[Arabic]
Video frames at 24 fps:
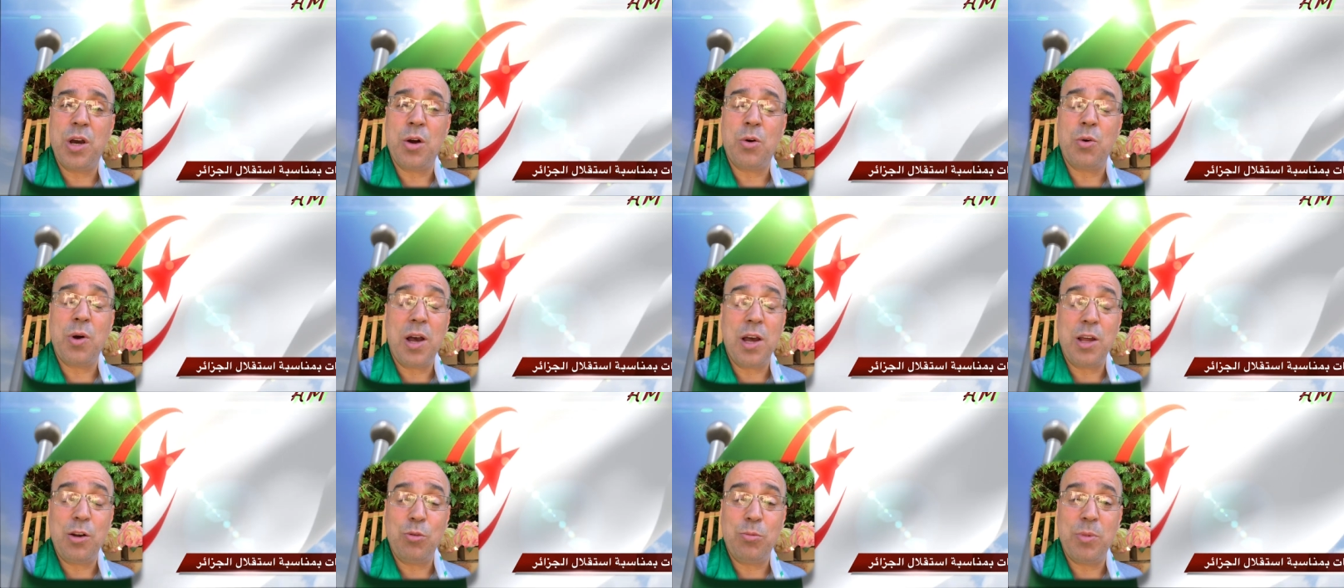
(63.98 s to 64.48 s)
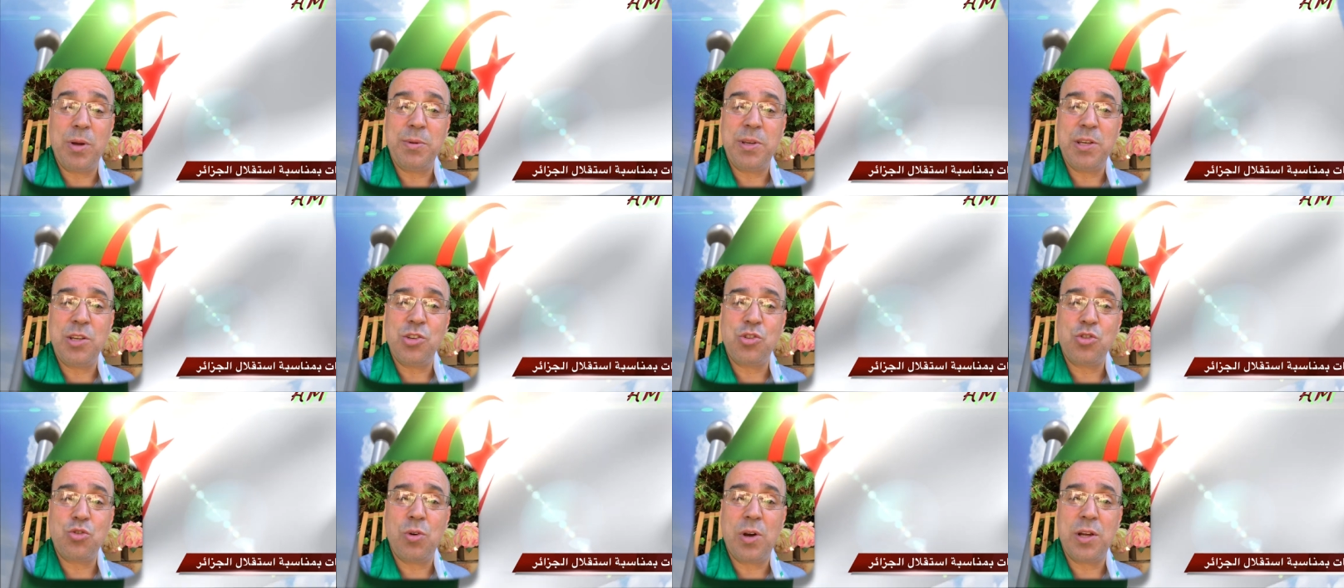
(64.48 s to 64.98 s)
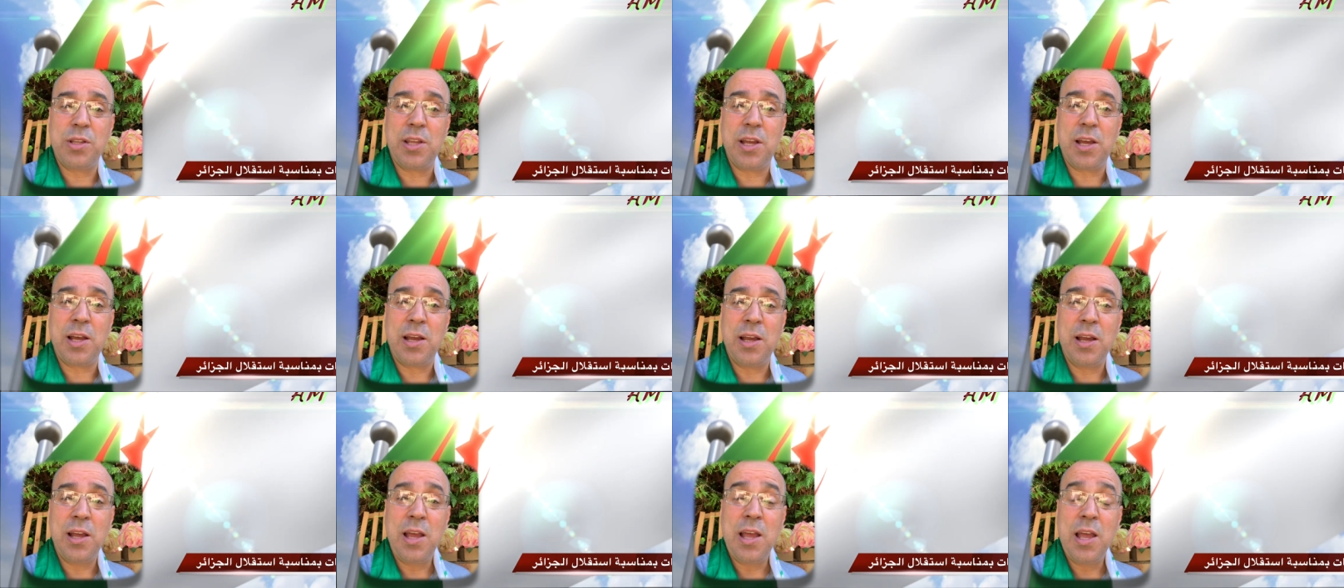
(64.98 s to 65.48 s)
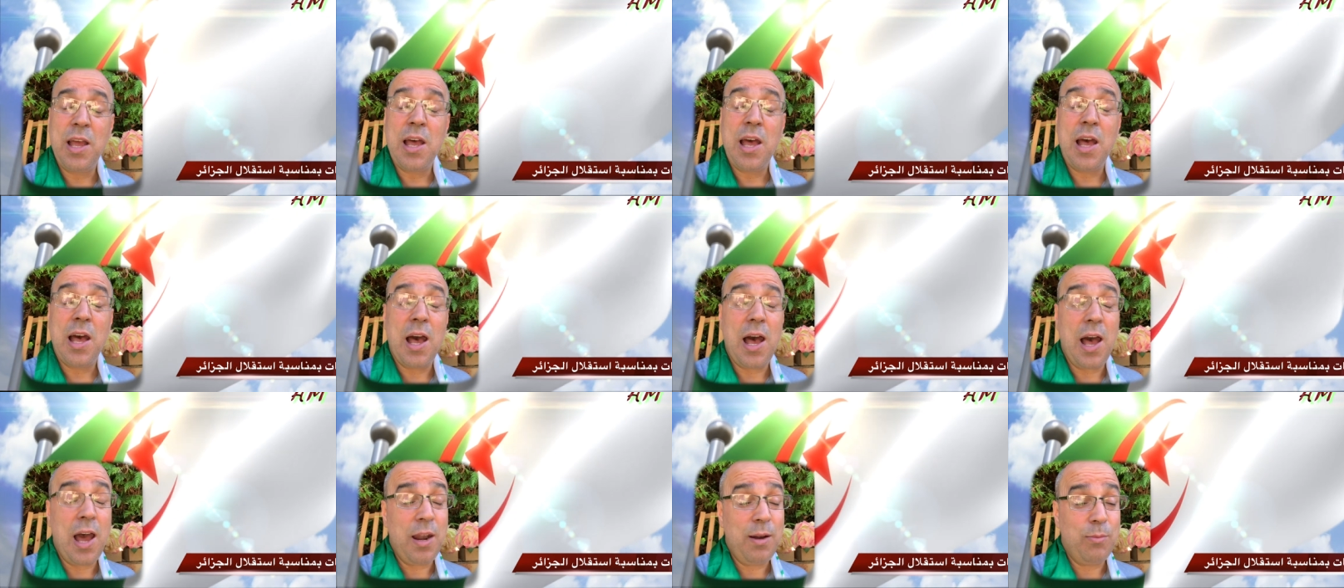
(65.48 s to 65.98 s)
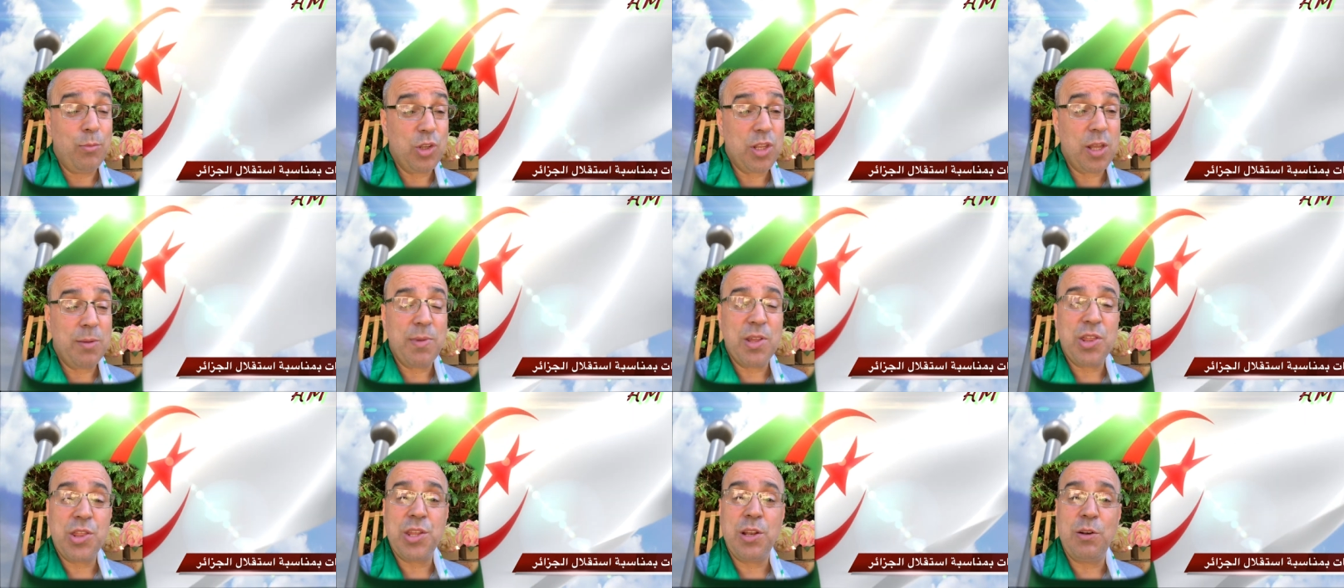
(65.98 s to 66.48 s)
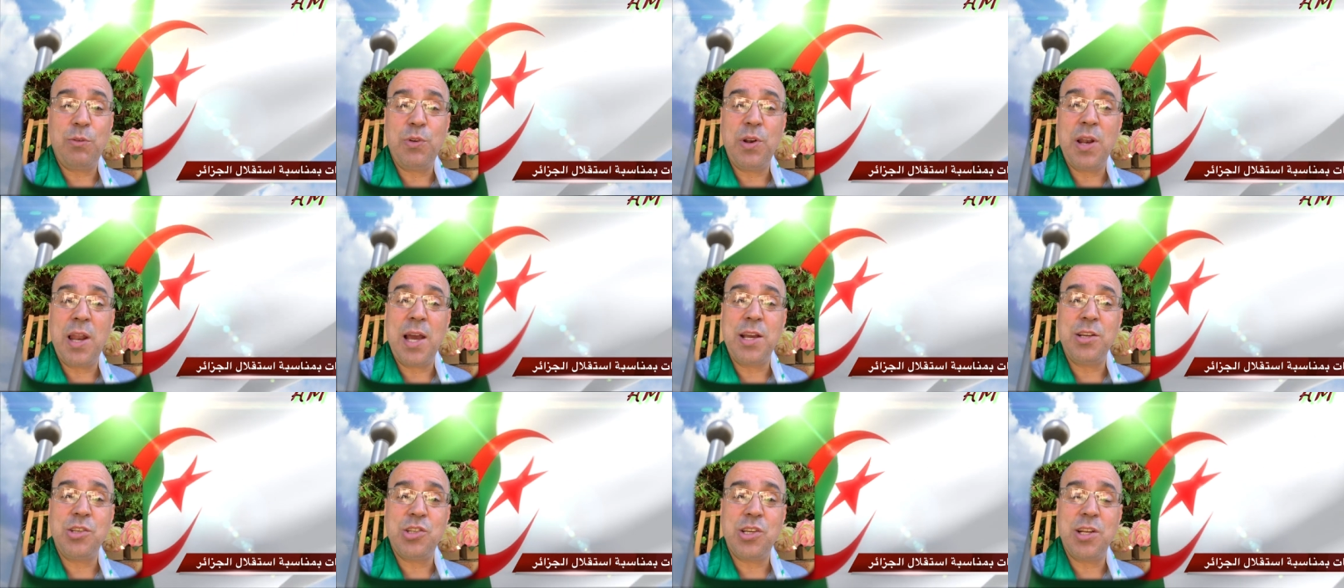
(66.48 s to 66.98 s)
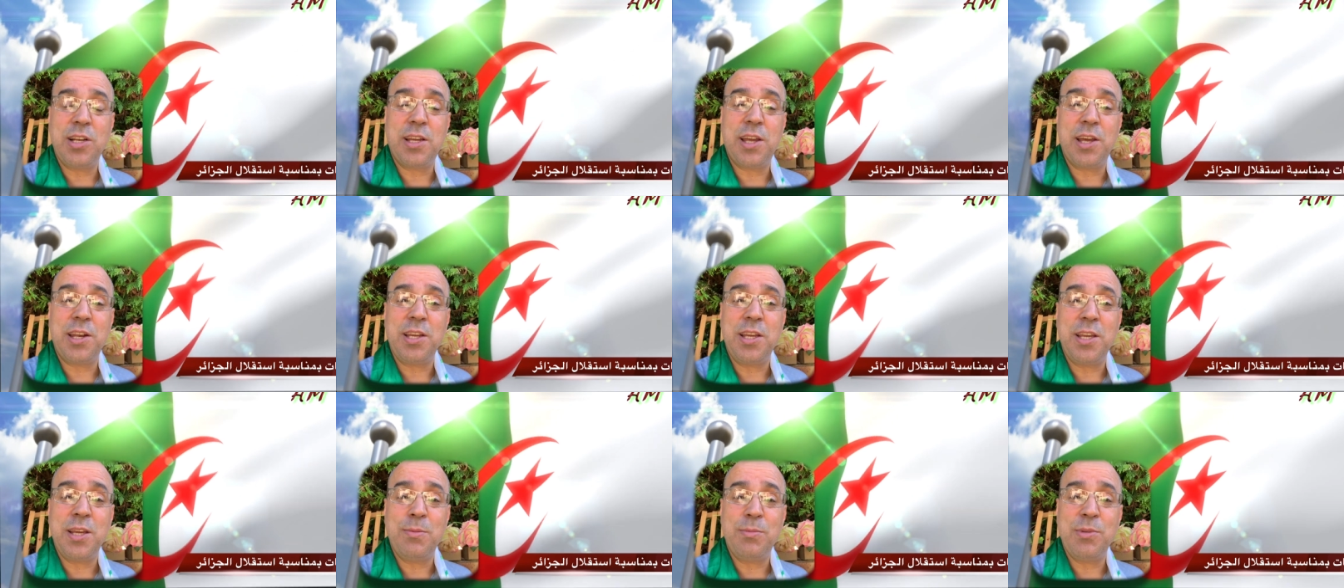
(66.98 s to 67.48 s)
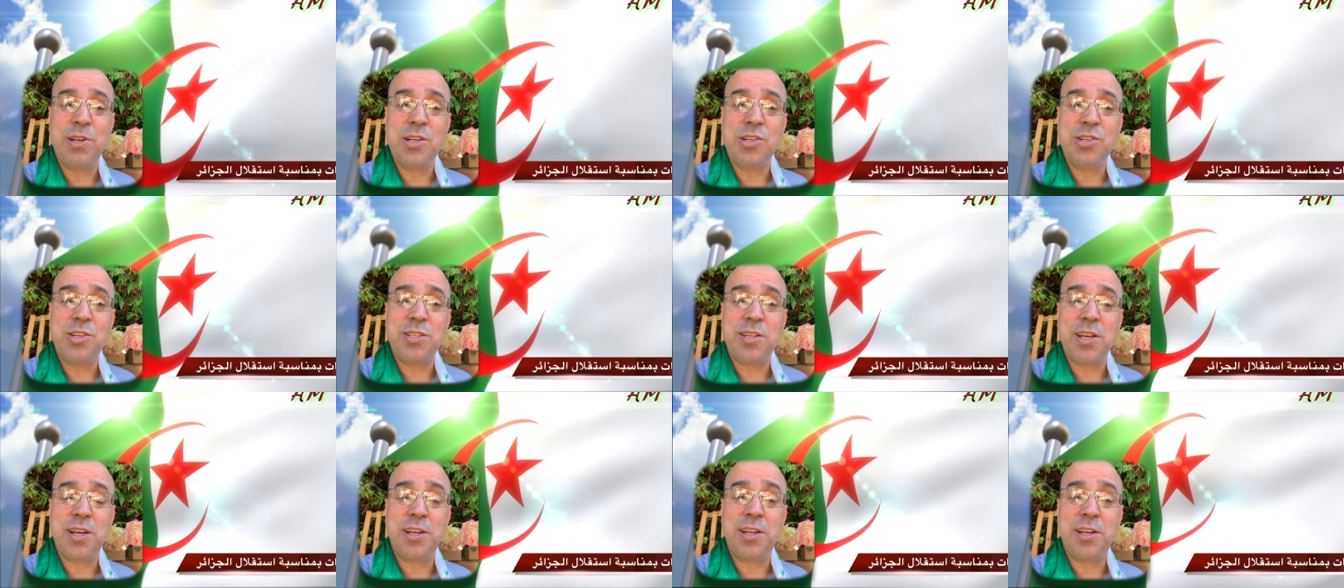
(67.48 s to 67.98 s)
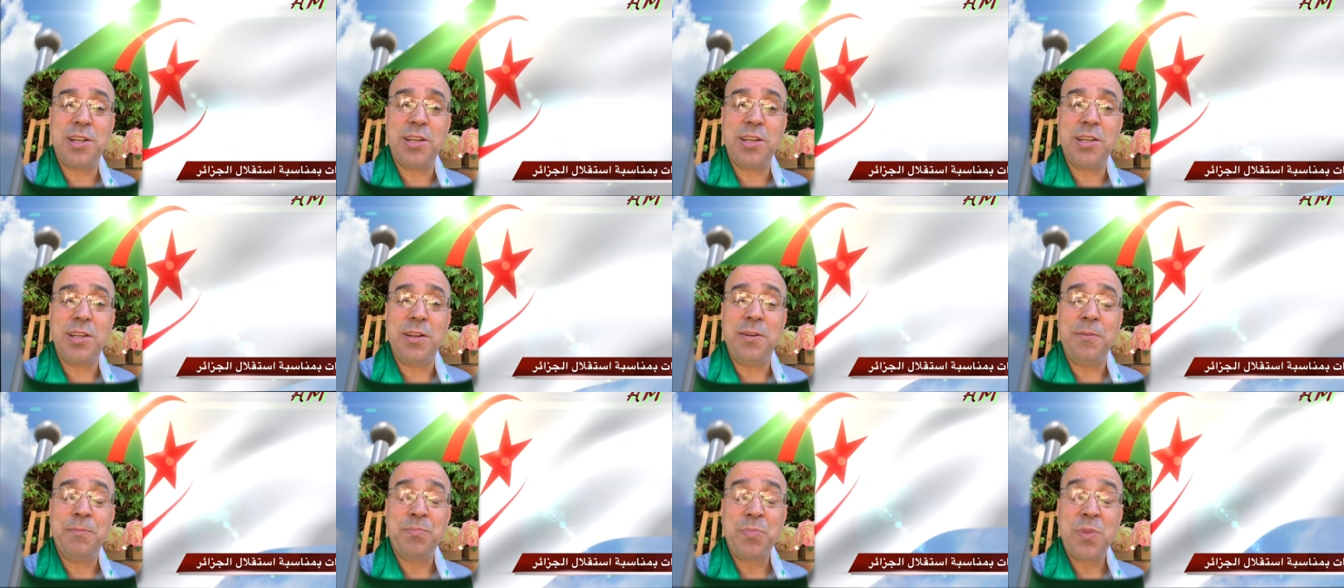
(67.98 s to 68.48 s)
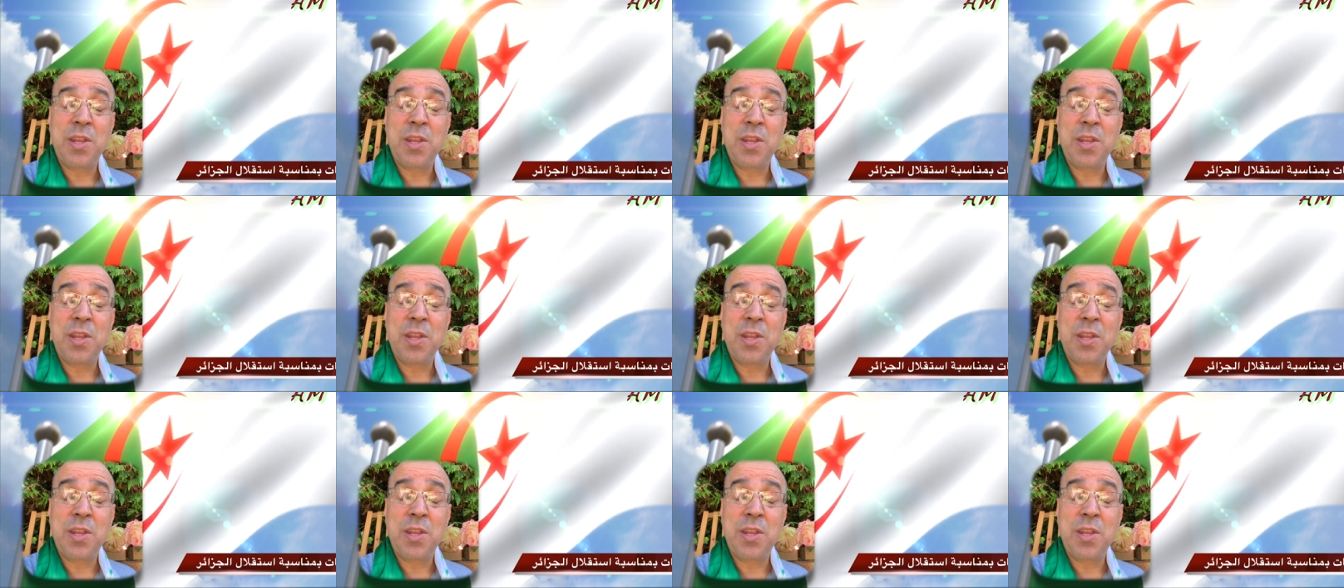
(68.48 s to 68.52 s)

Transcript: وحلم به الشهداء المتمثل في العيش الكريم للجزائريين